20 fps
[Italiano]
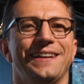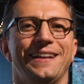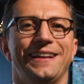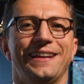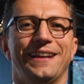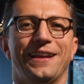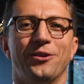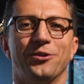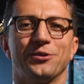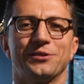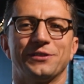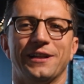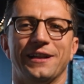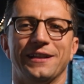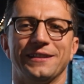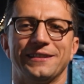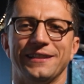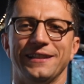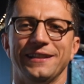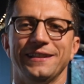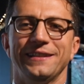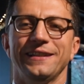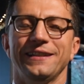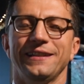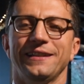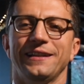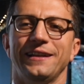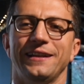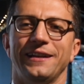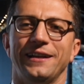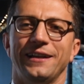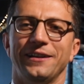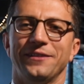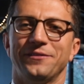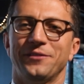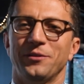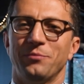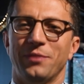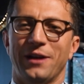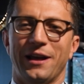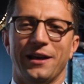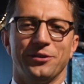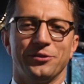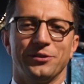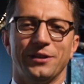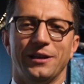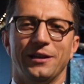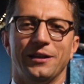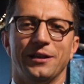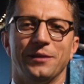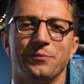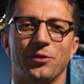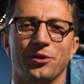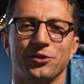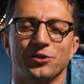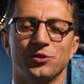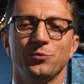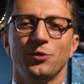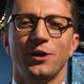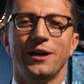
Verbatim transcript: la nostra sede a febbraio del prossimo